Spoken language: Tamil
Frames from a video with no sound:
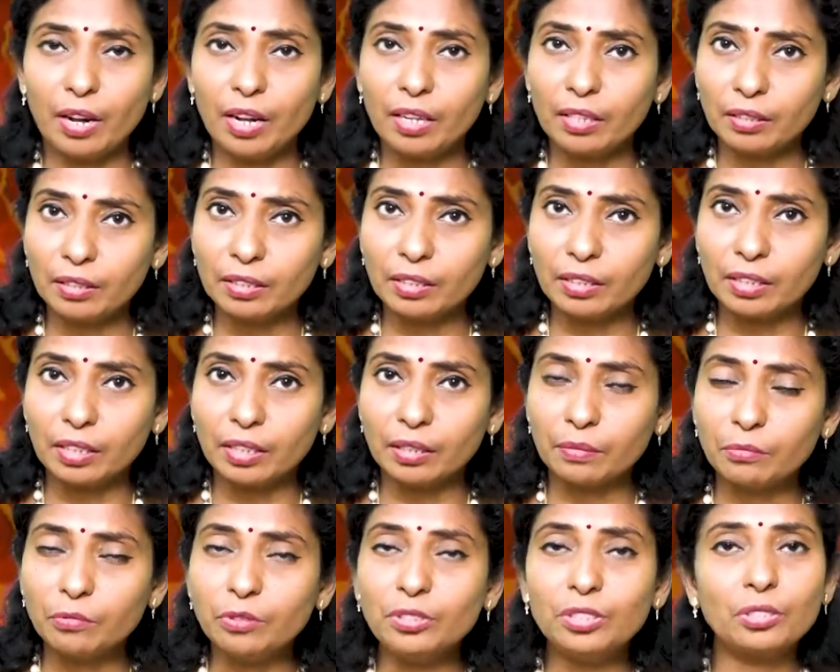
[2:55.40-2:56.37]
அந்த
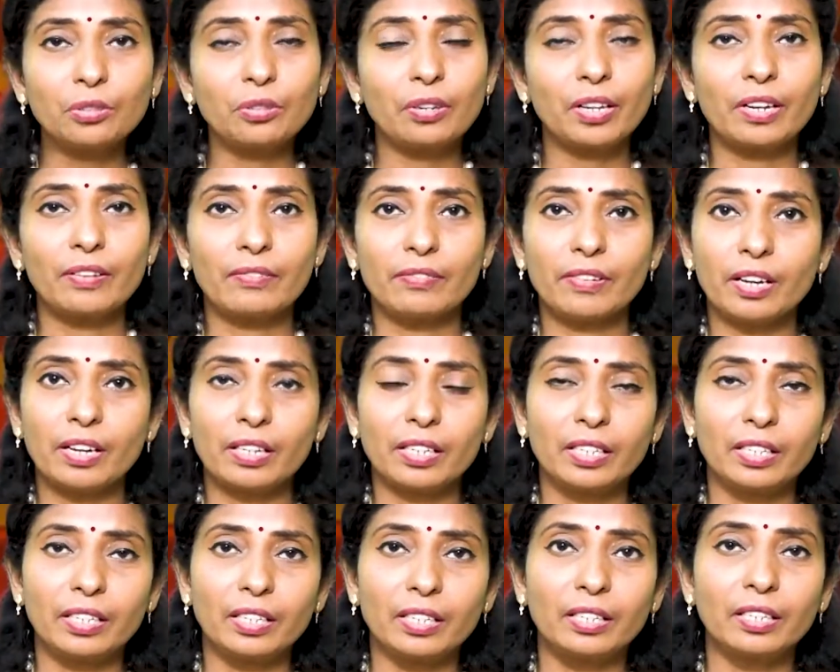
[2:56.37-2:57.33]
மூன்று
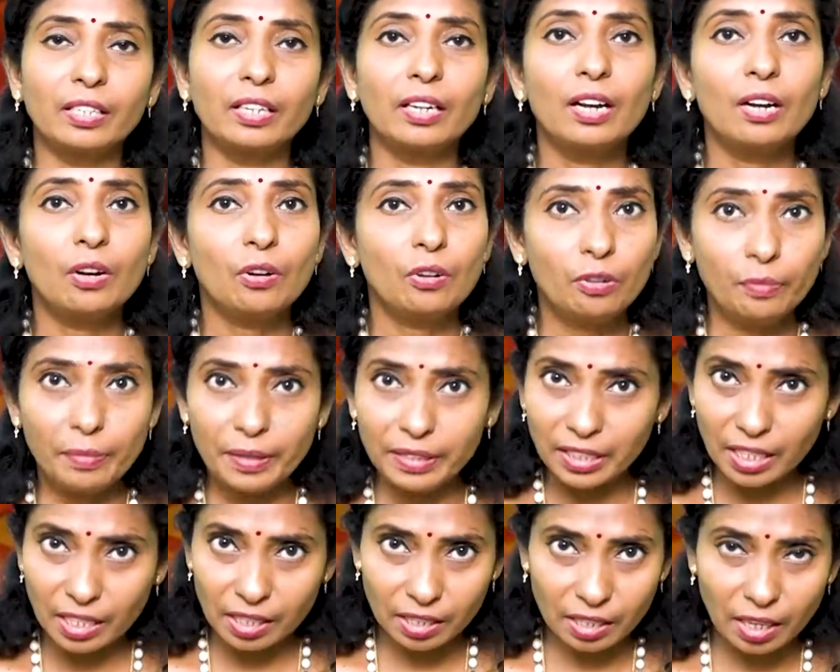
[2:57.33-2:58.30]
குடையவனாகிய
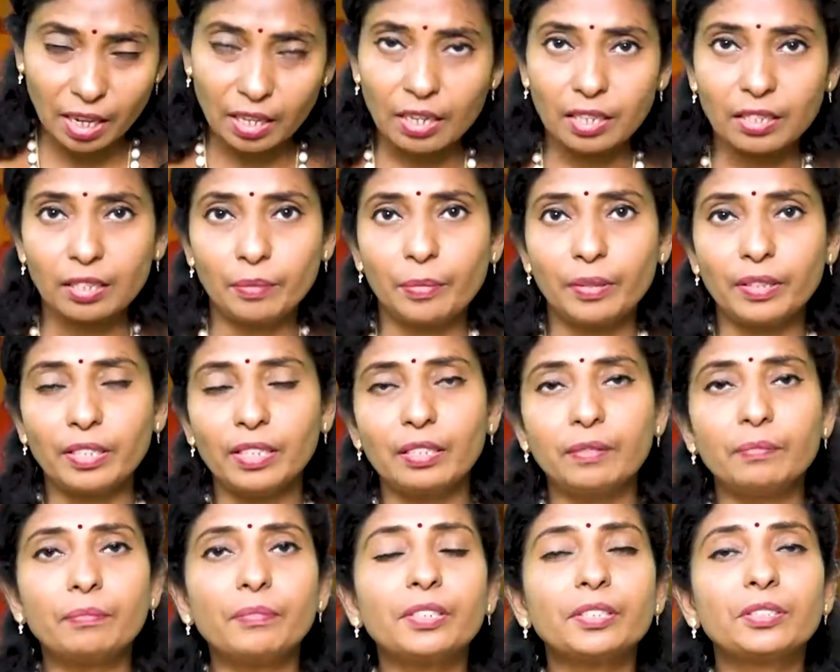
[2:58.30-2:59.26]
உபஜயஸ்தானாதிபதி
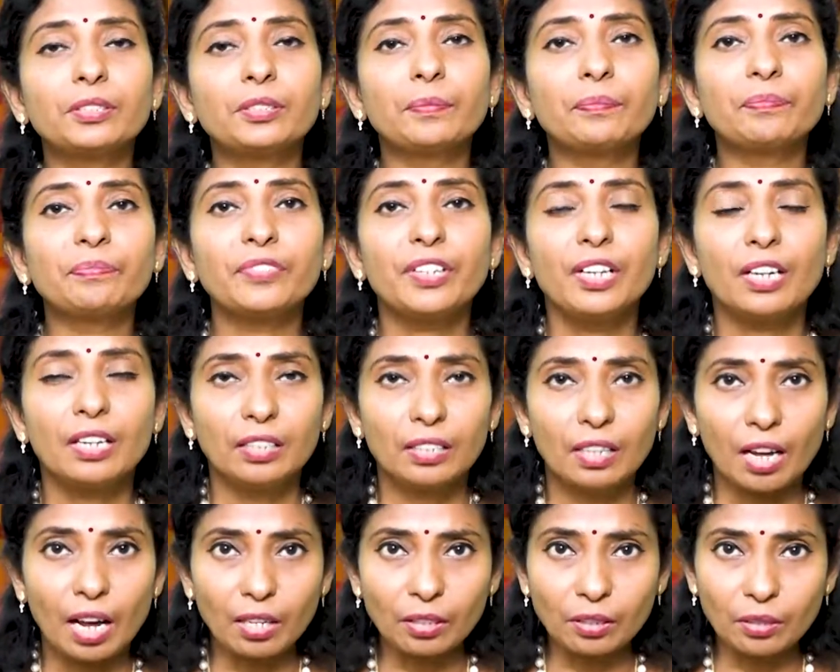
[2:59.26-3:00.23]
மற்றும்
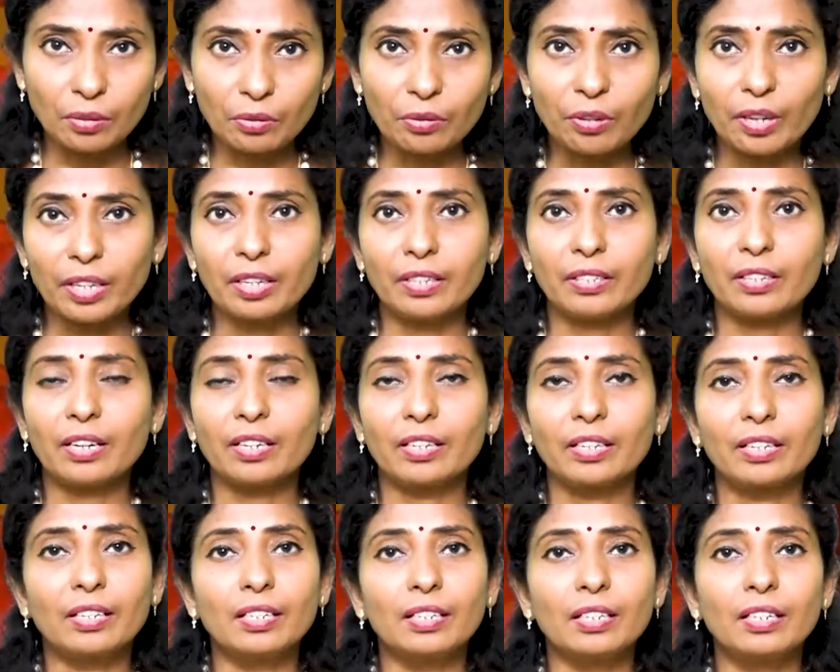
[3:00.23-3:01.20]
நான்கு
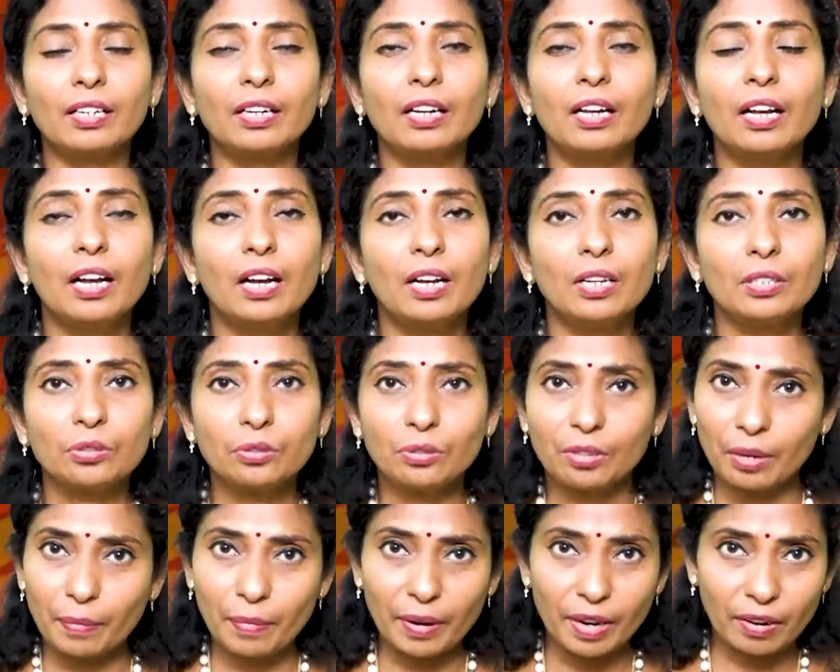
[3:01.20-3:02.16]
குடையனாகிய
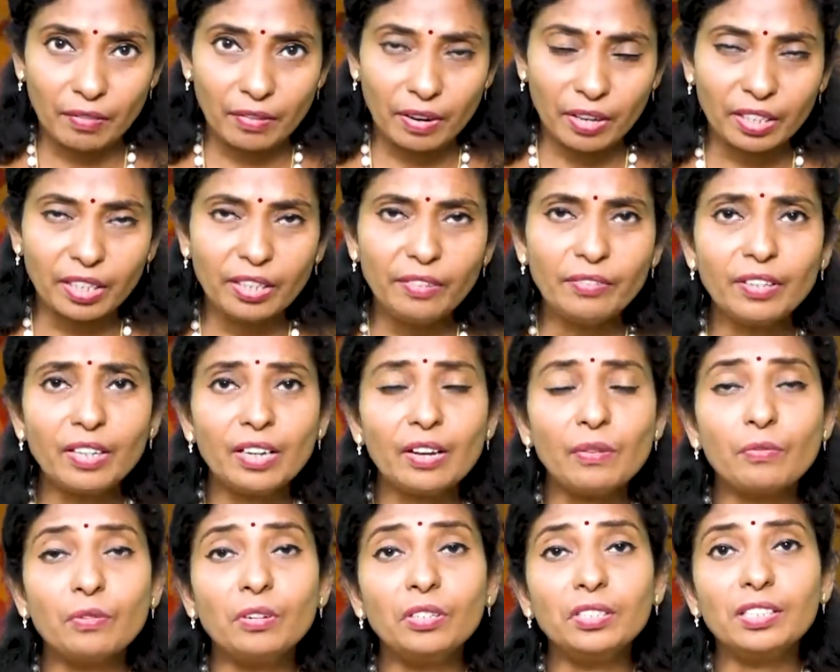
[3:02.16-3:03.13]
சுக்கர பகவான்
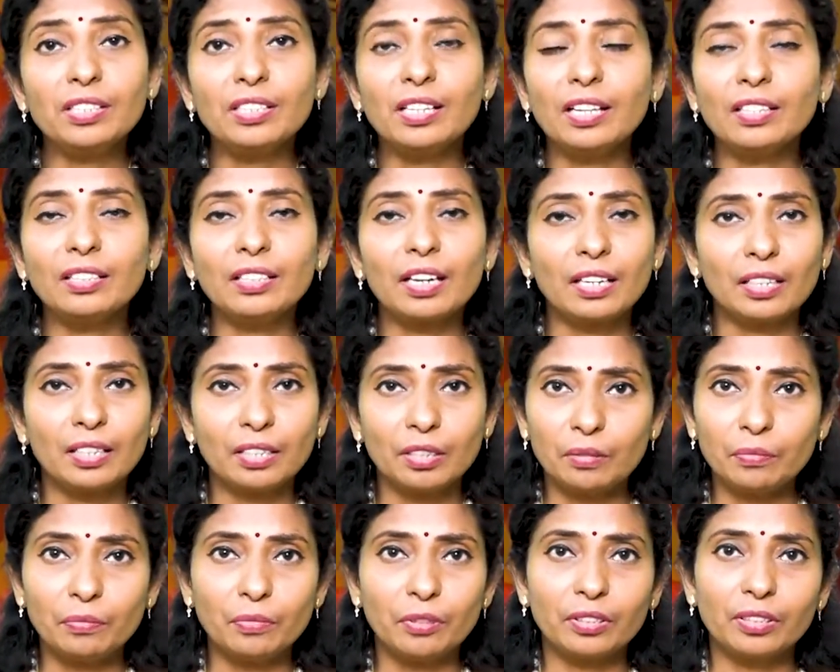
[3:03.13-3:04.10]
இவங்கெல்லாம் ஒன்று சேர்ந்து அங்கே
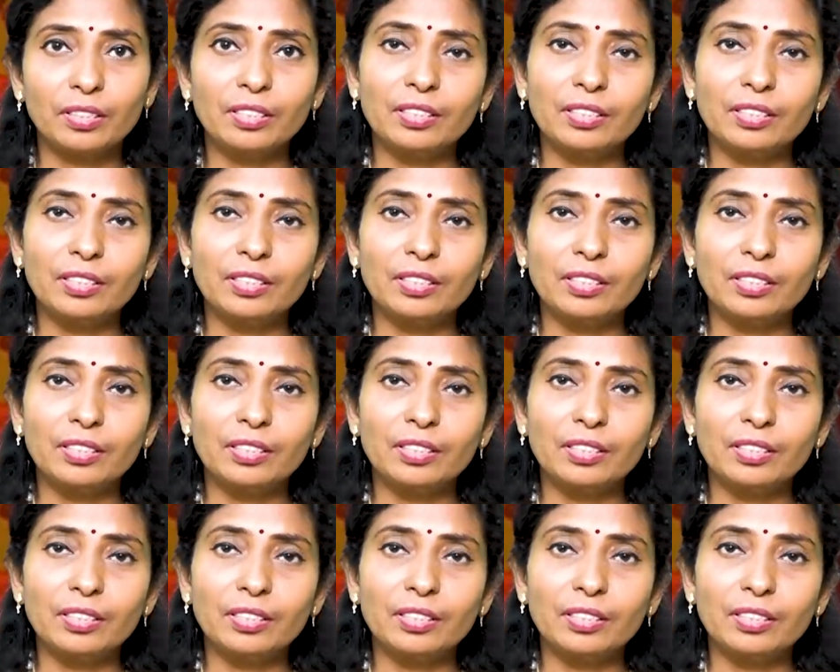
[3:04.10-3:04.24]
இருக்கும் பொழுது